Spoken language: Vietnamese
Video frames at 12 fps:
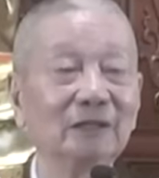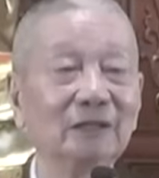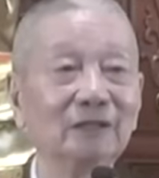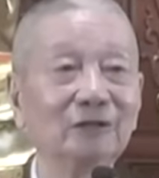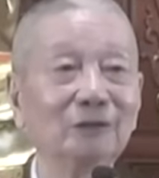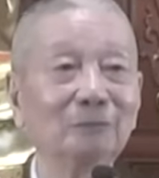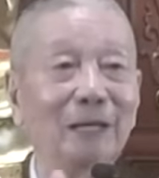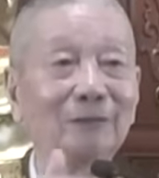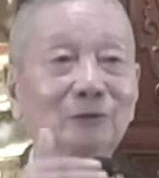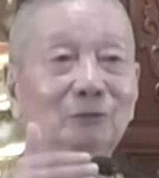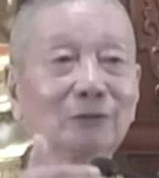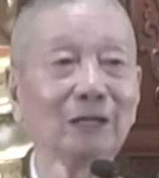cho nên trước mặt
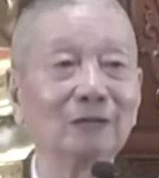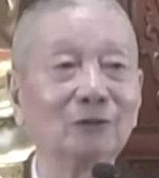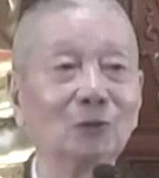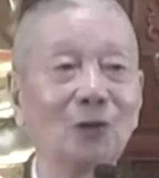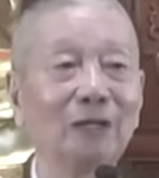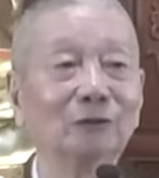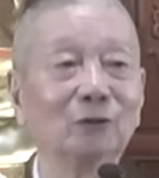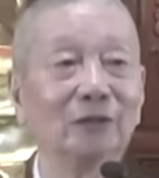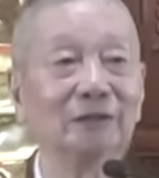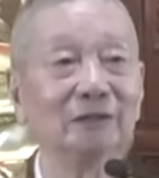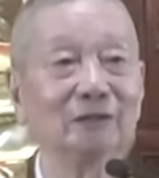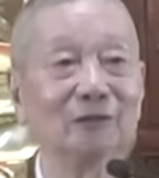chúng ta nó hoàn
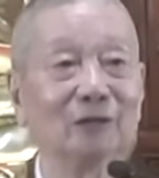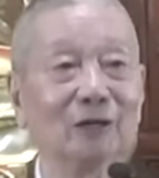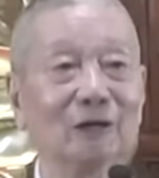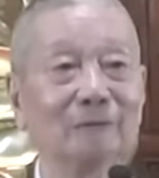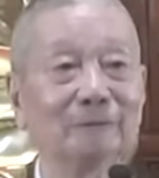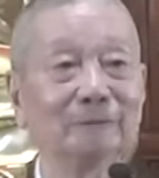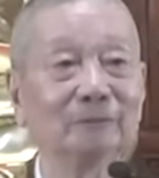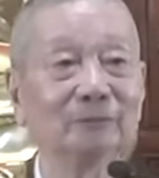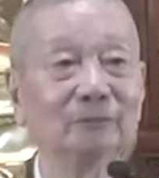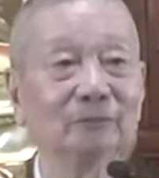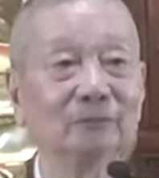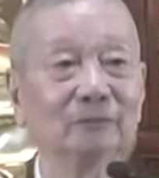toàn những chuyện khó
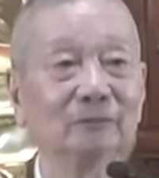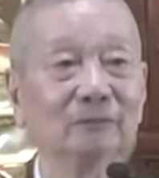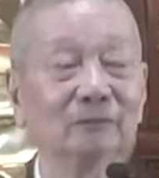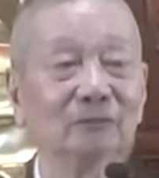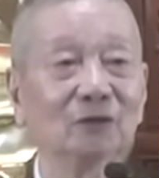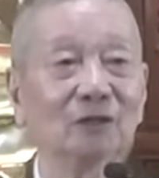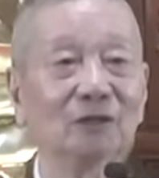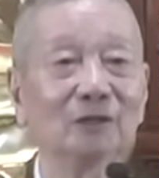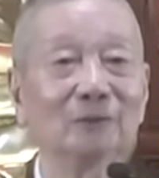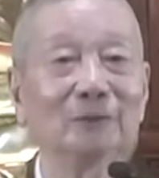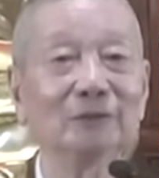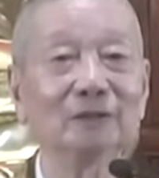cho nên
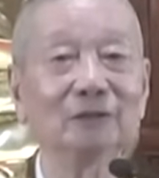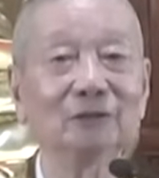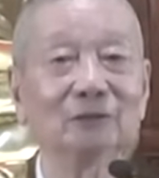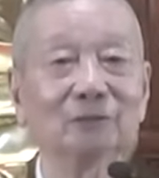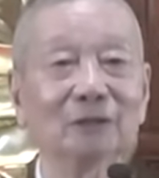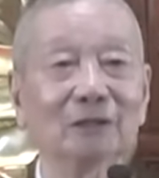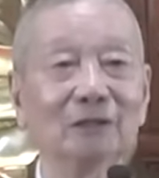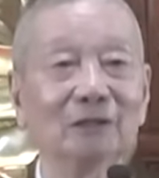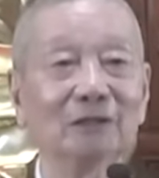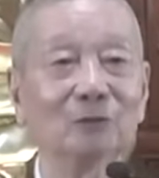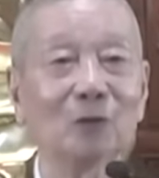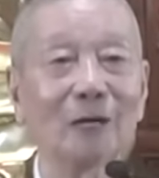lúc bây giờ để chúng ta nó
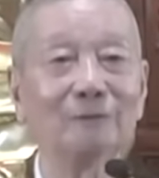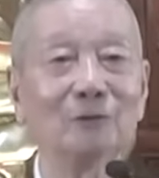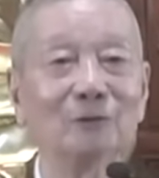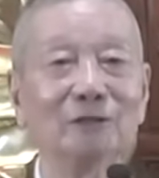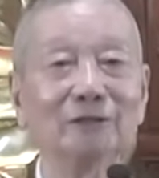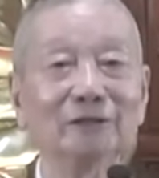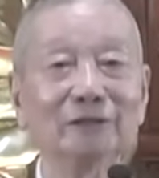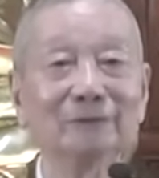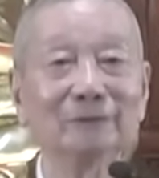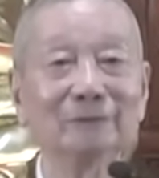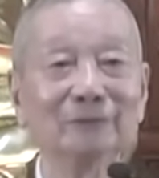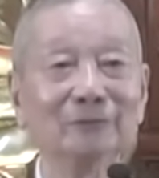là quả vô đơn chí mà.